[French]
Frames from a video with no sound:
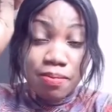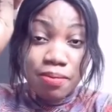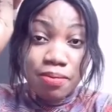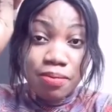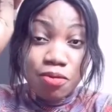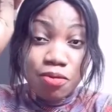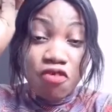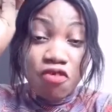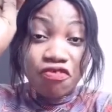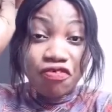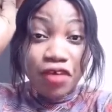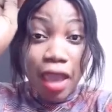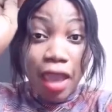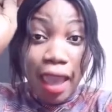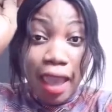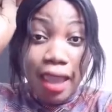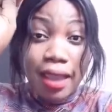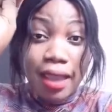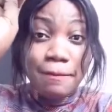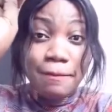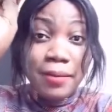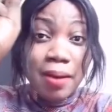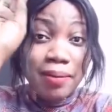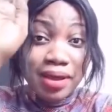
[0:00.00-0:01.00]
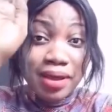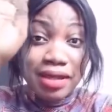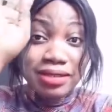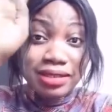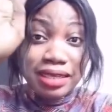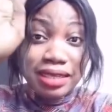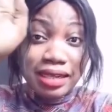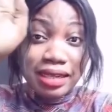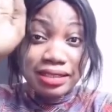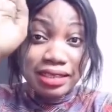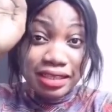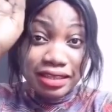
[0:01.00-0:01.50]
Mon frère, même quand
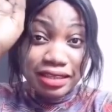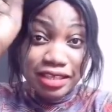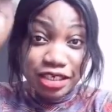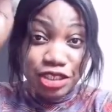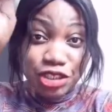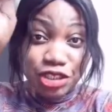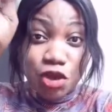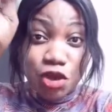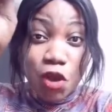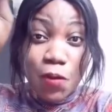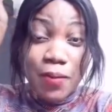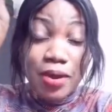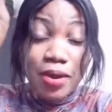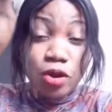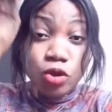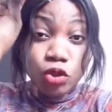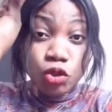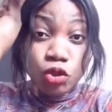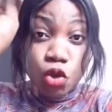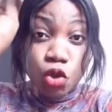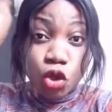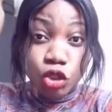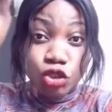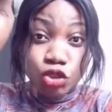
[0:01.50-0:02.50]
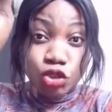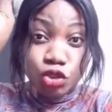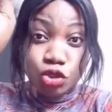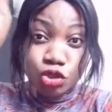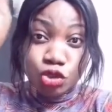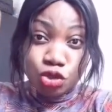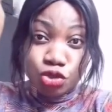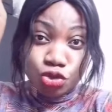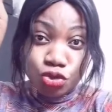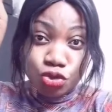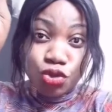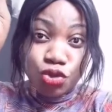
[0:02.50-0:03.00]
ça là c'est déchiré, on met le scotch
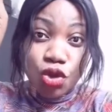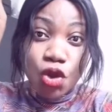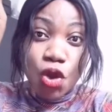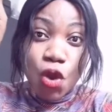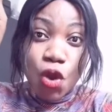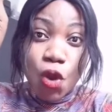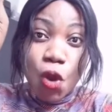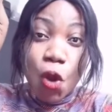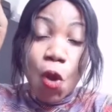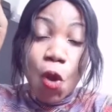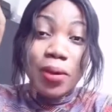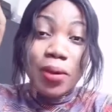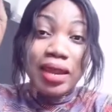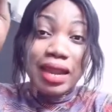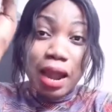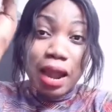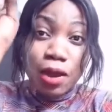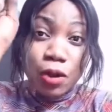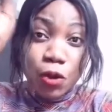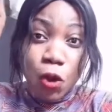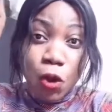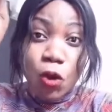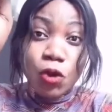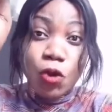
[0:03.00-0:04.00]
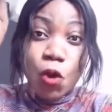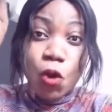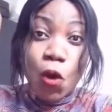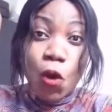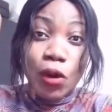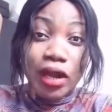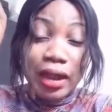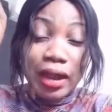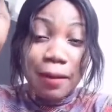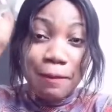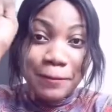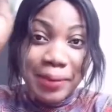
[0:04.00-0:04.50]
dessus. On met la colle, on
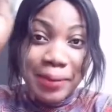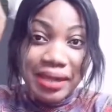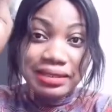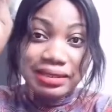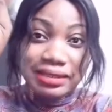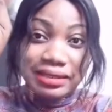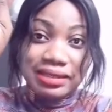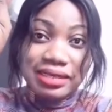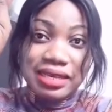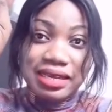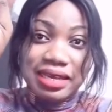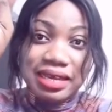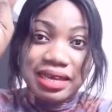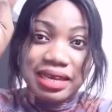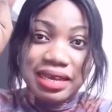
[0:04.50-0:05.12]
repasse.